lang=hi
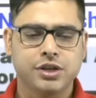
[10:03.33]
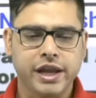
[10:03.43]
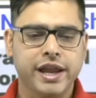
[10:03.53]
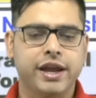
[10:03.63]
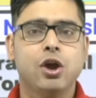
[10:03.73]

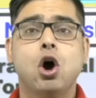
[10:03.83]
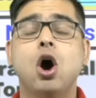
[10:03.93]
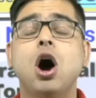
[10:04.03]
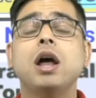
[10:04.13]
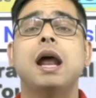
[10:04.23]
ठीक है
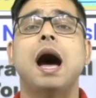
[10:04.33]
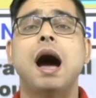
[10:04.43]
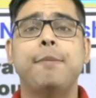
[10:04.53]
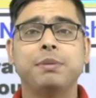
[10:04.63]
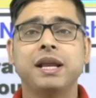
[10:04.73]
और
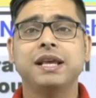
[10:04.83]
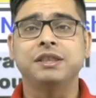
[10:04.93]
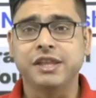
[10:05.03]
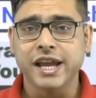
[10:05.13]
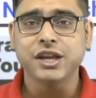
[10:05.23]
अपने
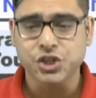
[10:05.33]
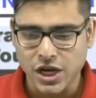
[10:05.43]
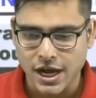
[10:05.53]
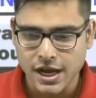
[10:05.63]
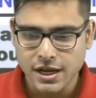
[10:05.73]
देश
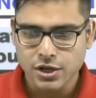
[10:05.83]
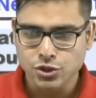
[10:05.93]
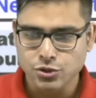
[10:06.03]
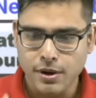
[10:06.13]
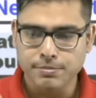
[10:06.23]
का
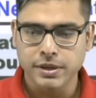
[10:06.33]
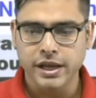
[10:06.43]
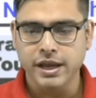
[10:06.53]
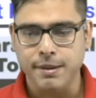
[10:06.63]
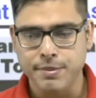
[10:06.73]
जो
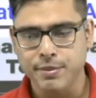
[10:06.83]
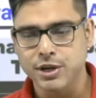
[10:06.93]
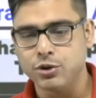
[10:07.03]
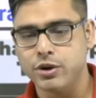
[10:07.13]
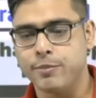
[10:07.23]
अपने
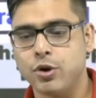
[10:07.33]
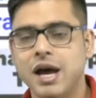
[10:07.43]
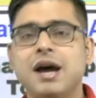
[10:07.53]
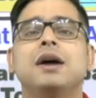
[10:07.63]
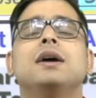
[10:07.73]
अभिमन्यु ने
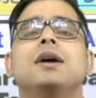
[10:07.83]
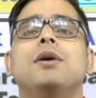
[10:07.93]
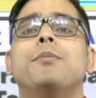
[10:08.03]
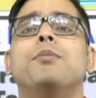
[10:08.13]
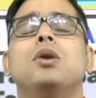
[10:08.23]
बोला
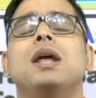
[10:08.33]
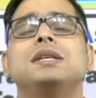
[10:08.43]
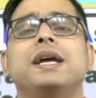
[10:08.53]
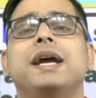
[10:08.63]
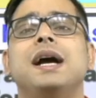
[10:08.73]

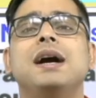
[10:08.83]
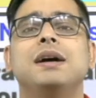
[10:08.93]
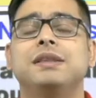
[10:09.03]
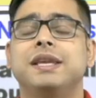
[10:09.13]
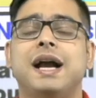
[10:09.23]
बोला जाएगा
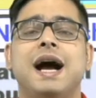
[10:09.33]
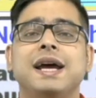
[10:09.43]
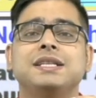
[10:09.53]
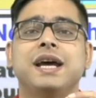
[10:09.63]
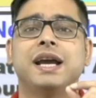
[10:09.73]

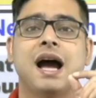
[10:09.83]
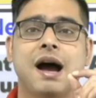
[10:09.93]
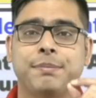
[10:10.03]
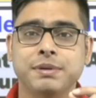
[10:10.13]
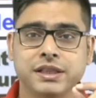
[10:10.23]
दिखाया जाएगा
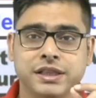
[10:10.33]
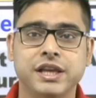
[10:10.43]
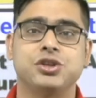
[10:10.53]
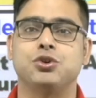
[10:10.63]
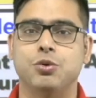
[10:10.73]
अपने
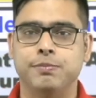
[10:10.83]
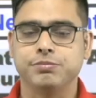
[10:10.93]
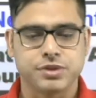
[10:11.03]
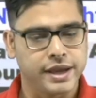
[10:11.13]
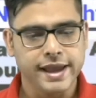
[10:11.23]
देश को
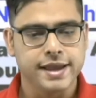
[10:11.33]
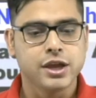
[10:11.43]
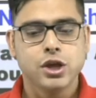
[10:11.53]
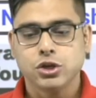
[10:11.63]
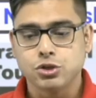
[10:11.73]
ठीक है
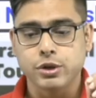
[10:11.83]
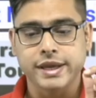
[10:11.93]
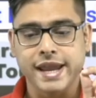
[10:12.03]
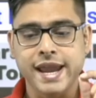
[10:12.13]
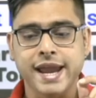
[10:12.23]
तो
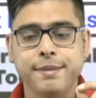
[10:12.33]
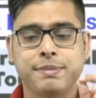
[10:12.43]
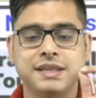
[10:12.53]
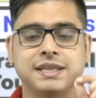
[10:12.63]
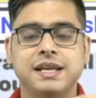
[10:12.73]
ये है
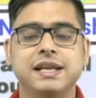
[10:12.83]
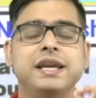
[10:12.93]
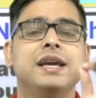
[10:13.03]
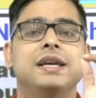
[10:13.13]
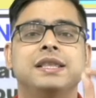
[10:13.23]

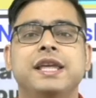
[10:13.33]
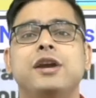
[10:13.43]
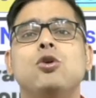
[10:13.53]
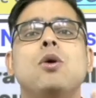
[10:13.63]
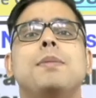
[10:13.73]
बेसिकली
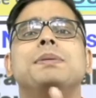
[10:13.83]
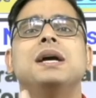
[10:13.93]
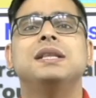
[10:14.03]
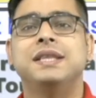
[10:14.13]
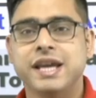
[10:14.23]
देखो
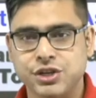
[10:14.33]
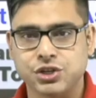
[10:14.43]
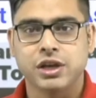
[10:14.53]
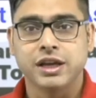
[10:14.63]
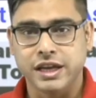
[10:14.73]
अपना
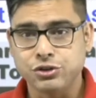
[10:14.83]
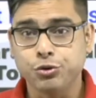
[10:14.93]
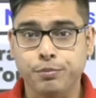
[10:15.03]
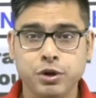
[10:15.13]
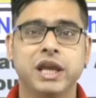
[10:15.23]
देश ये
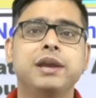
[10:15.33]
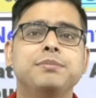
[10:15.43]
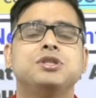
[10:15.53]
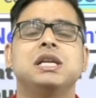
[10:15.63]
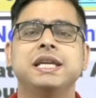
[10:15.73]
जो
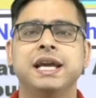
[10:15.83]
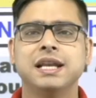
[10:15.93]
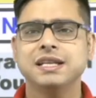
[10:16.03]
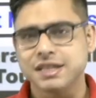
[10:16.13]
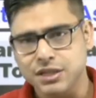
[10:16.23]
मुहिम चली है
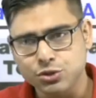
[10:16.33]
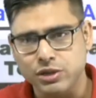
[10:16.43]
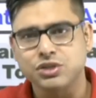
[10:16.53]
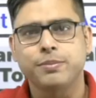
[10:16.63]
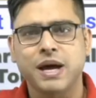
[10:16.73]
ना जैसे
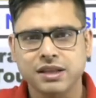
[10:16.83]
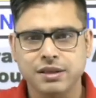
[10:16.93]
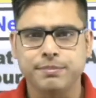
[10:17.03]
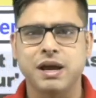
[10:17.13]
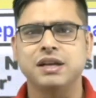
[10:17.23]
स्वच्छ
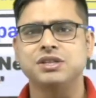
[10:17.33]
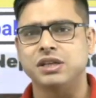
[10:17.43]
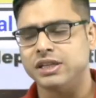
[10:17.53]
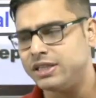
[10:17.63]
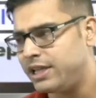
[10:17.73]
भारत अभियान
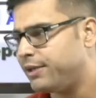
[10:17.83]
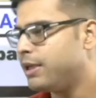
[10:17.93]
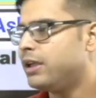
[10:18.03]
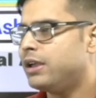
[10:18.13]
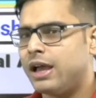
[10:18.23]
चली थी
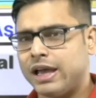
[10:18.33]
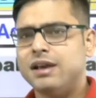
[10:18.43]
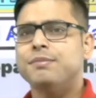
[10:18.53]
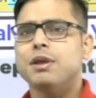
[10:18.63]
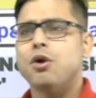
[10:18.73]
है
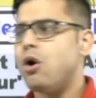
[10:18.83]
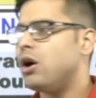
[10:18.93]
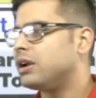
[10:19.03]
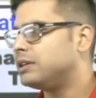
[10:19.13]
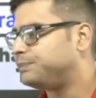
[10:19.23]
ना
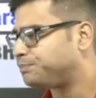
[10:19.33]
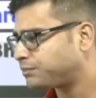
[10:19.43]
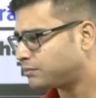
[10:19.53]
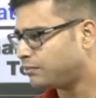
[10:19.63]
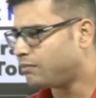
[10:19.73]
और
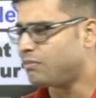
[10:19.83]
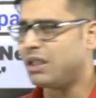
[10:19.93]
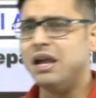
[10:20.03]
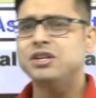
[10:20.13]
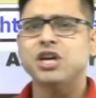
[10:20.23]

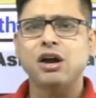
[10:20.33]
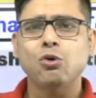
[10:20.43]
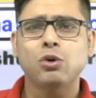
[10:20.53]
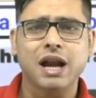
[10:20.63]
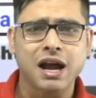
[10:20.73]

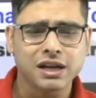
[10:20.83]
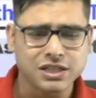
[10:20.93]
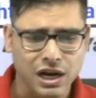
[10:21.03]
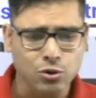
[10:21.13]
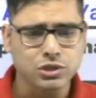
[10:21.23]
जागो ग्राहक
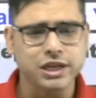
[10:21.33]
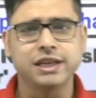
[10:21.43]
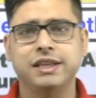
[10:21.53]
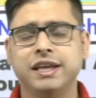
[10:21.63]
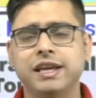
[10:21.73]
जागो
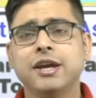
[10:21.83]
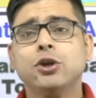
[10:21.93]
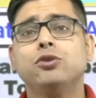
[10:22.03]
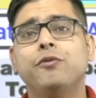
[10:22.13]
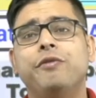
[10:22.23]
चली थी
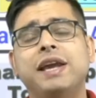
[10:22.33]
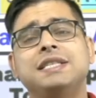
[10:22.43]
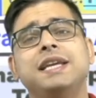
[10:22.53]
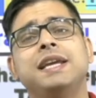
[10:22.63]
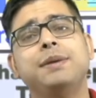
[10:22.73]
तो
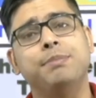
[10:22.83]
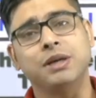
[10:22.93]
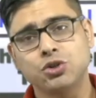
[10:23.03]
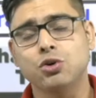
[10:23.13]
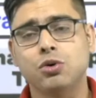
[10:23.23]
वैसे ही
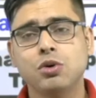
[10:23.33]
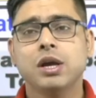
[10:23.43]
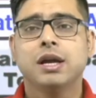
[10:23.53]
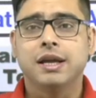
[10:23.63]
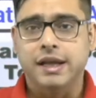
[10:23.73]
बच्चों
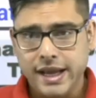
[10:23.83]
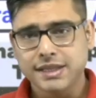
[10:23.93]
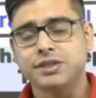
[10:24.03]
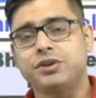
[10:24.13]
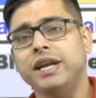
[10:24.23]

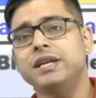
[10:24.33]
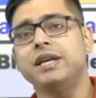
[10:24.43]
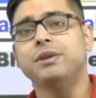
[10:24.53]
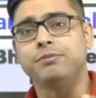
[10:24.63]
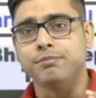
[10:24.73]
इस ट्रेन
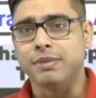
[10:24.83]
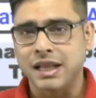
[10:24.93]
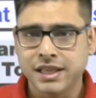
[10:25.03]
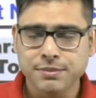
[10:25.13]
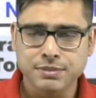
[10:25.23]
के
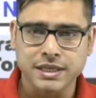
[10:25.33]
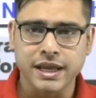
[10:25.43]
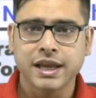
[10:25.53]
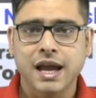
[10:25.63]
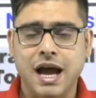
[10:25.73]
माध्यम
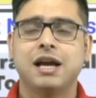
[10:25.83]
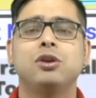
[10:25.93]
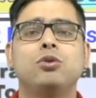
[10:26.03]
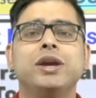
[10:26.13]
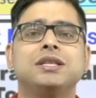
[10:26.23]
से
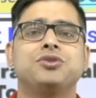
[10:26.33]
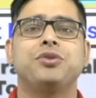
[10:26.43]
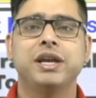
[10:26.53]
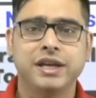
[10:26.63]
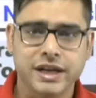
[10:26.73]
अगर कोई इस
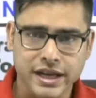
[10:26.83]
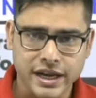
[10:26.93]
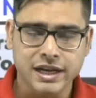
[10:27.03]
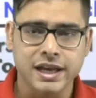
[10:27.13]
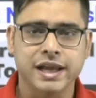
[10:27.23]
ट्रेन की
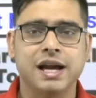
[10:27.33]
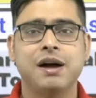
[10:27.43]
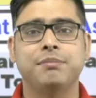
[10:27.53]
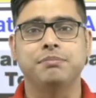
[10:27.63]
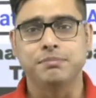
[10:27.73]
टिकट
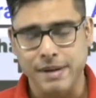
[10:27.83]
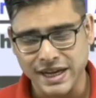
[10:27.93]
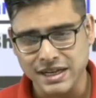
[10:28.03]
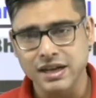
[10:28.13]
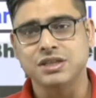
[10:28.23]
लेगा
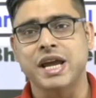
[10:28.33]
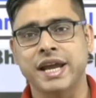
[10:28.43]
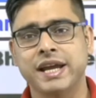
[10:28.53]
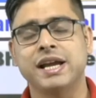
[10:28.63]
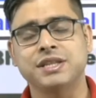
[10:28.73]
बैठना
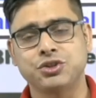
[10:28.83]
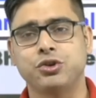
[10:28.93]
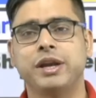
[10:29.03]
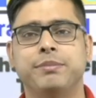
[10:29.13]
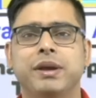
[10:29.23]
चाहेगा इस
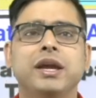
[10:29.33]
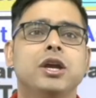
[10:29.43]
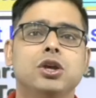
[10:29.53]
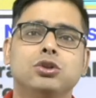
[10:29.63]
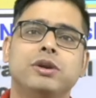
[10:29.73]
ट्रेन में
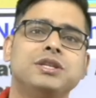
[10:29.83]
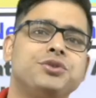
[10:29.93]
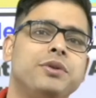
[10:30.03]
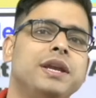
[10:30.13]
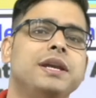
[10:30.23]
तो
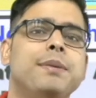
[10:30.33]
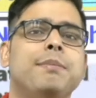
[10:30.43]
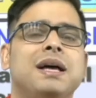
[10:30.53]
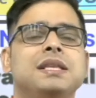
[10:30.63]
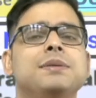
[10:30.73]
इस ट्रेन के
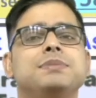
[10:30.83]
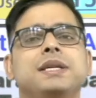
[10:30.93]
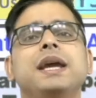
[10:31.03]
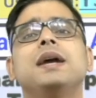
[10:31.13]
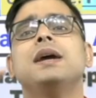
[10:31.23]
माध्यम
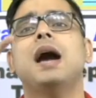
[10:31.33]
से